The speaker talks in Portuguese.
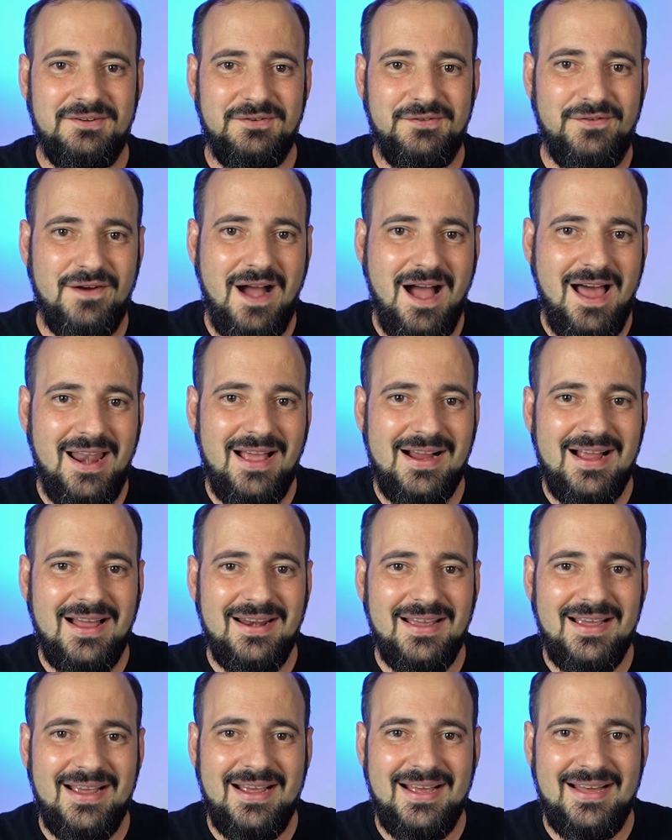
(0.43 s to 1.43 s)
Fala
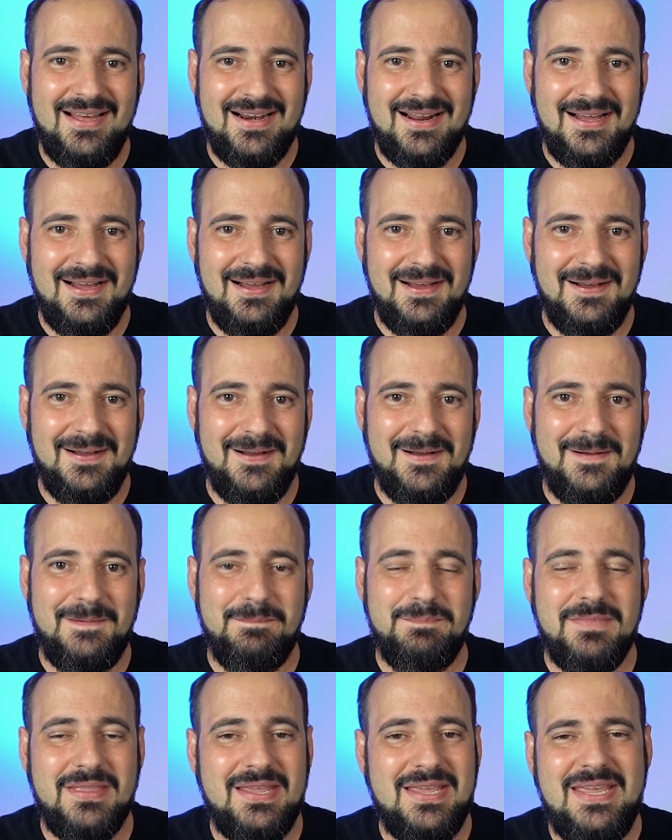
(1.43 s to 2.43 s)

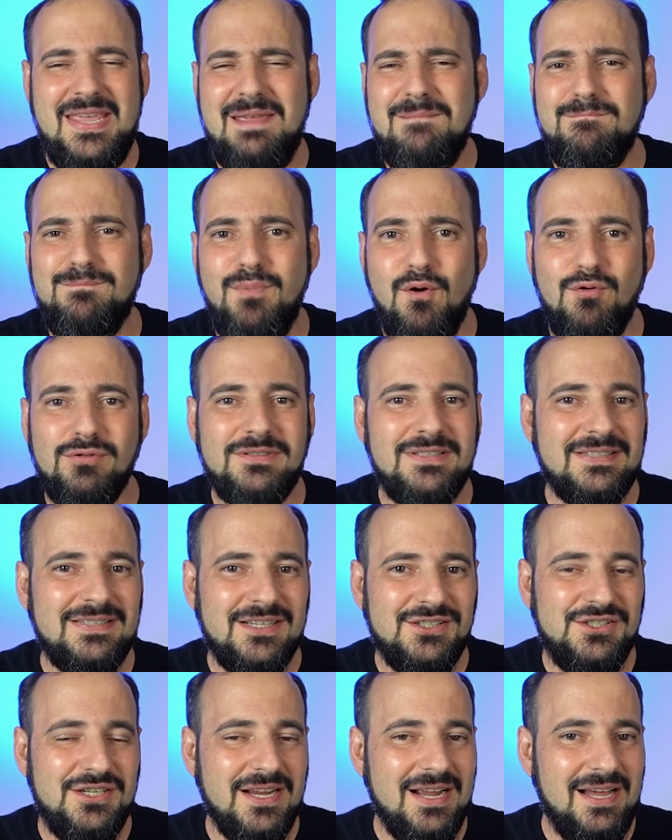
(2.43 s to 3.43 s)
galera! Que bom você
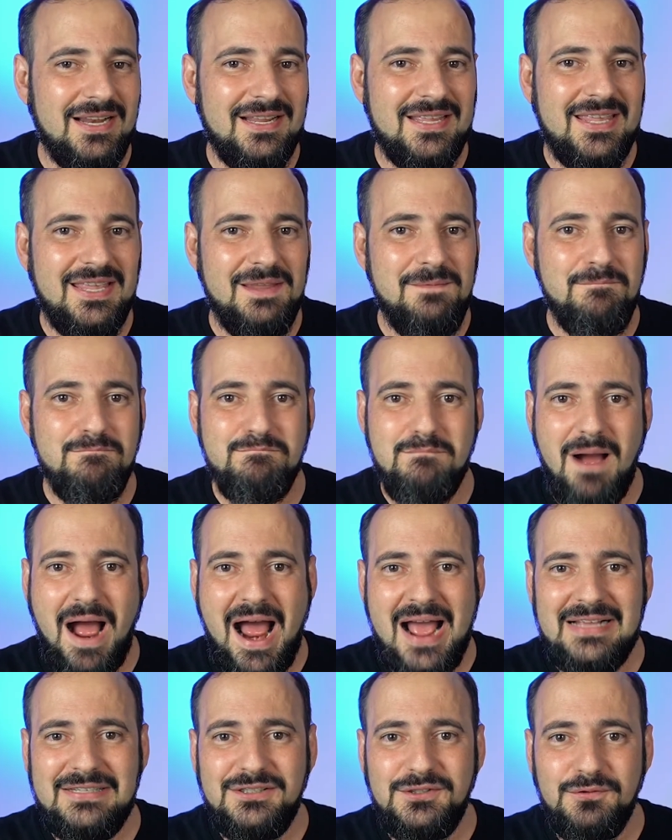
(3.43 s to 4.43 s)
ter chegado aqui em
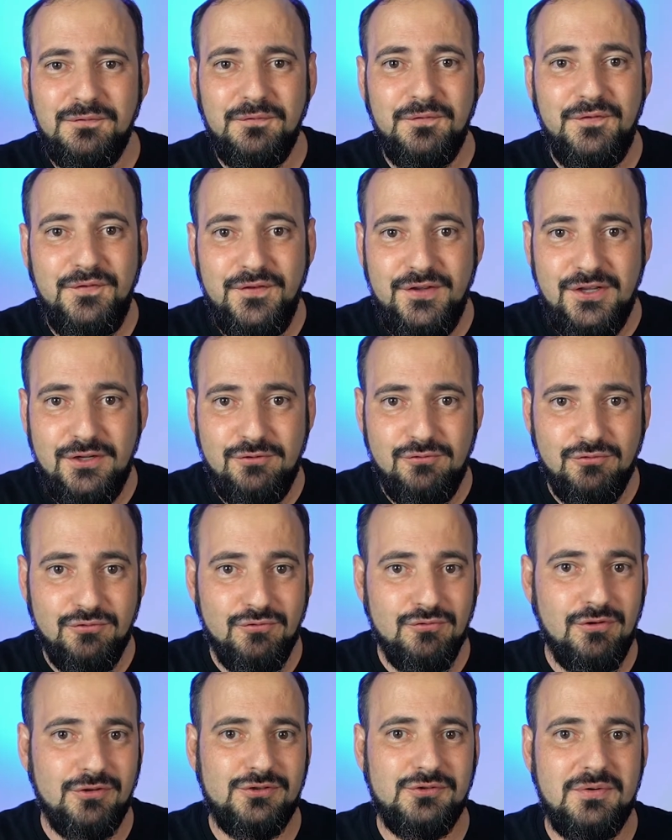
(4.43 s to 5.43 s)
mais um vídeo
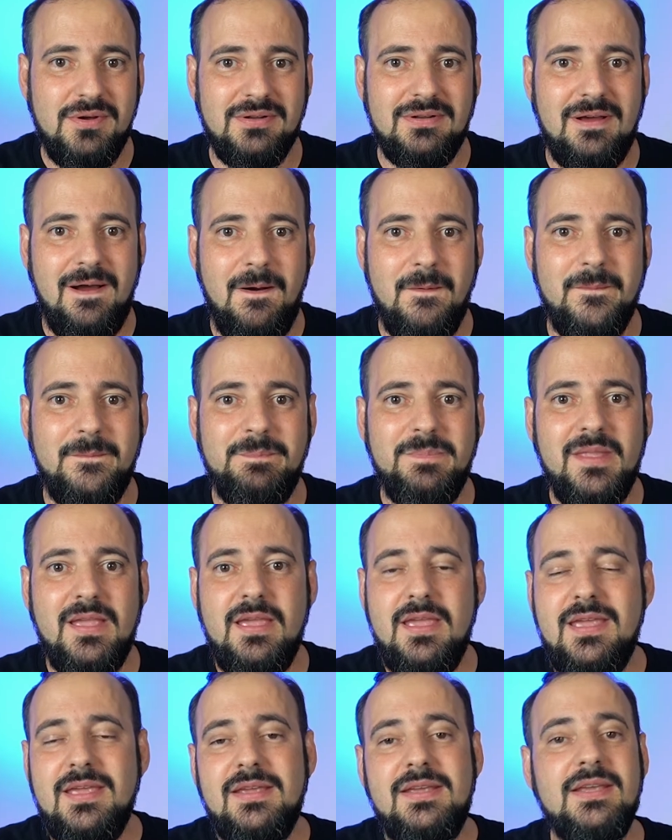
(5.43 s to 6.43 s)
do nosso canal
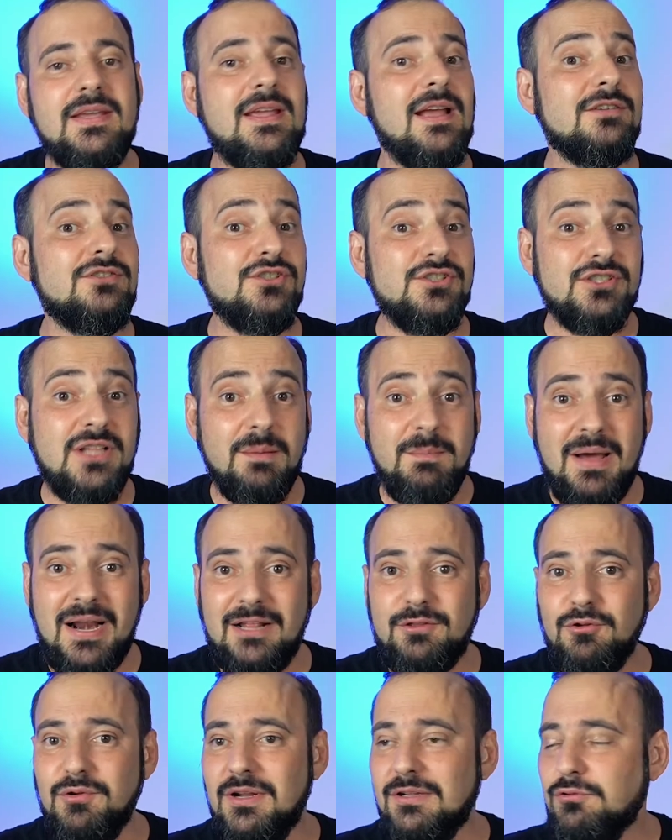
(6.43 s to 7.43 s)
e que a gente está
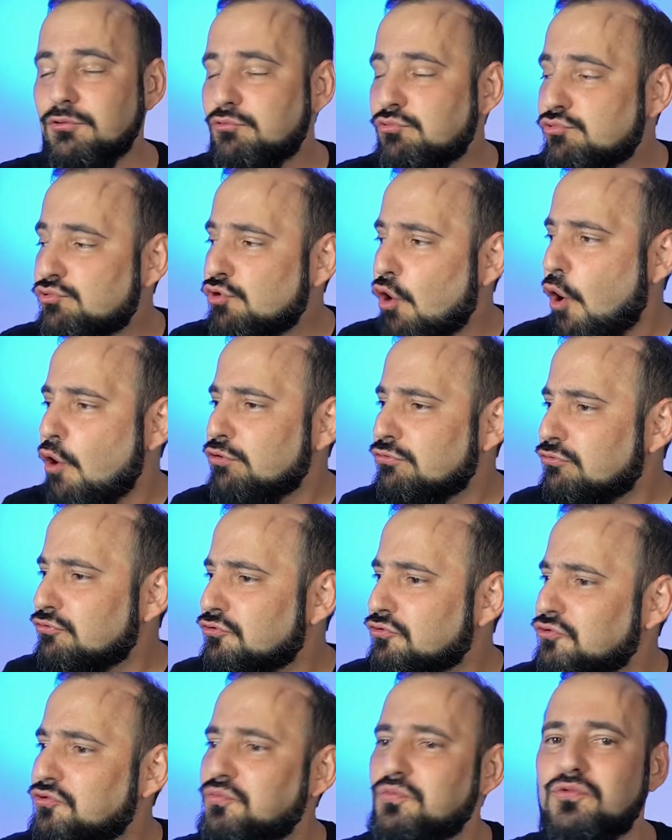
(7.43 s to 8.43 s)
maratonando todos
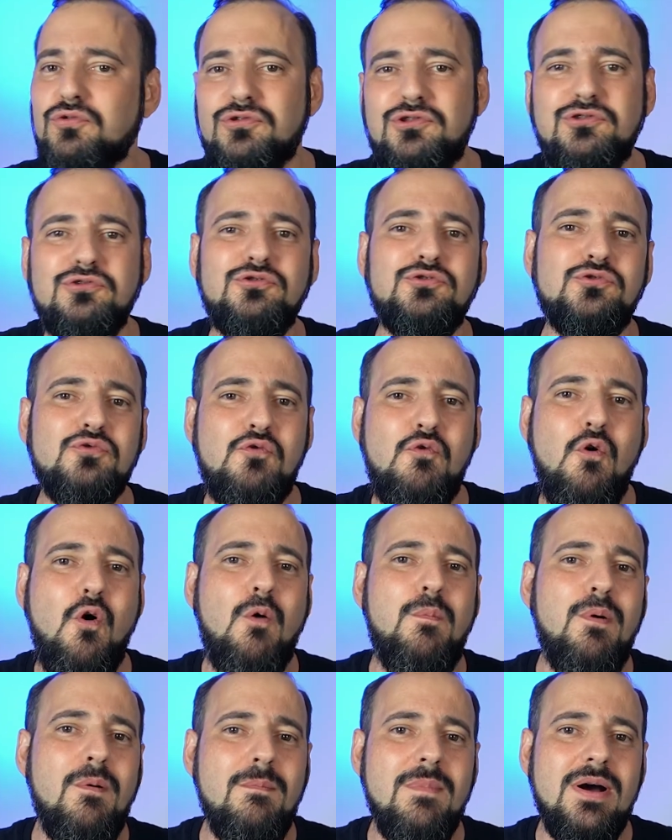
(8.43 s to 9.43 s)
os músculos do
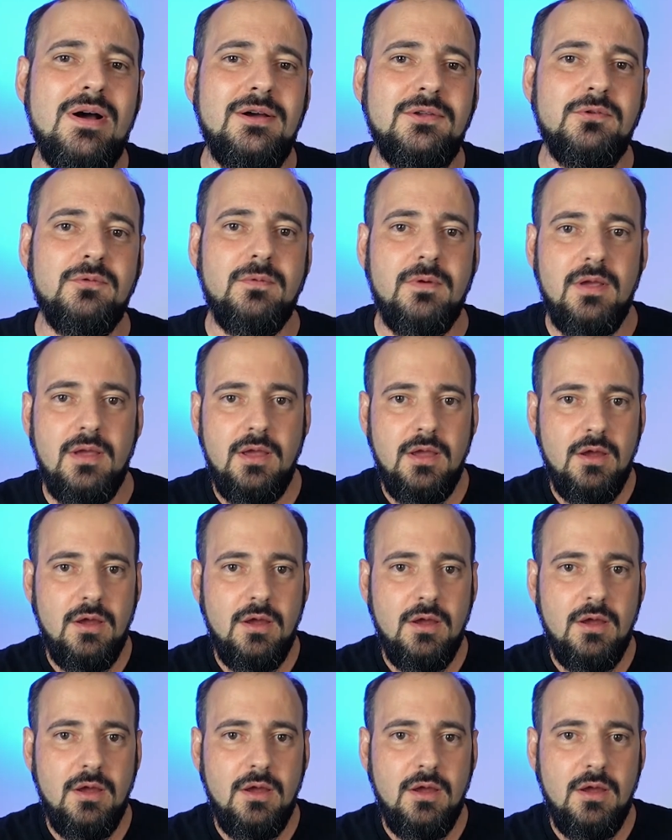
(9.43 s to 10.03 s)
corpo humano.